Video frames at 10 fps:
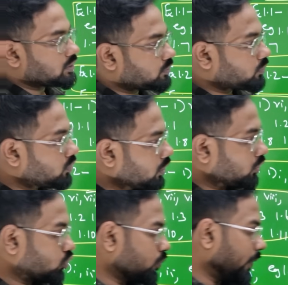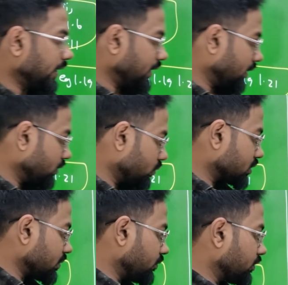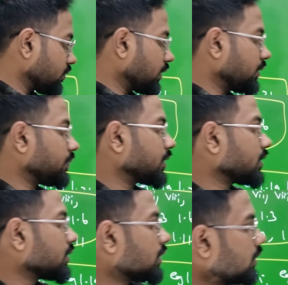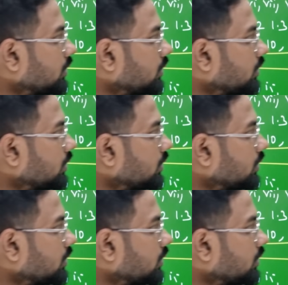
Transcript: பார்த்துருப்போம் டூ பாயிண்ட் நைன்லேருந்து ஒரு சம்பவம் வரும் வாய்ப்பு இருக்குது